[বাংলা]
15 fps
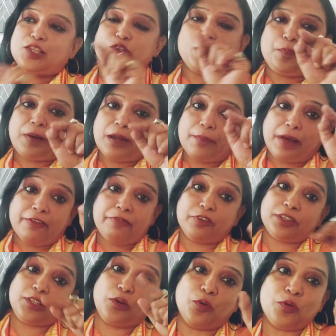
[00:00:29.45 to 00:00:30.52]
চোপার
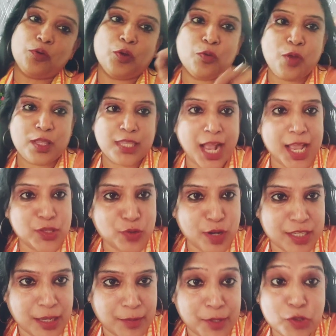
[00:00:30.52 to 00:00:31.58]
মারফতে অন্য কোনো জায়গায়
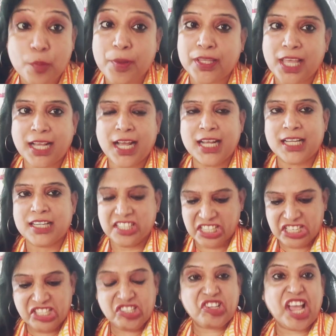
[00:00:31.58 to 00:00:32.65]
চলে যাবে চোপা দেখাক
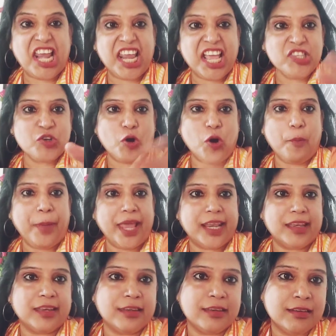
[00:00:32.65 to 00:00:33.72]
চ্যালেঞ্জ ওপেন
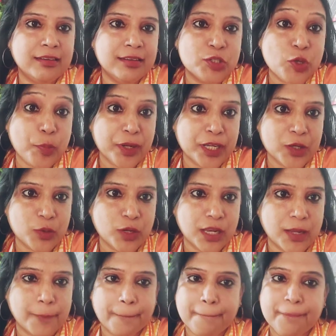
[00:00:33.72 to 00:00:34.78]
চোপাকে
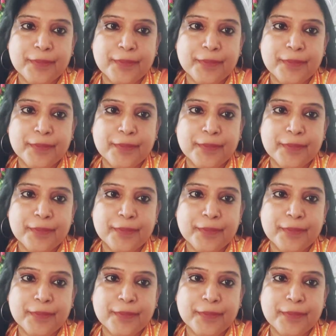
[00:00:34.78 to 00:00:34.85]
করলাম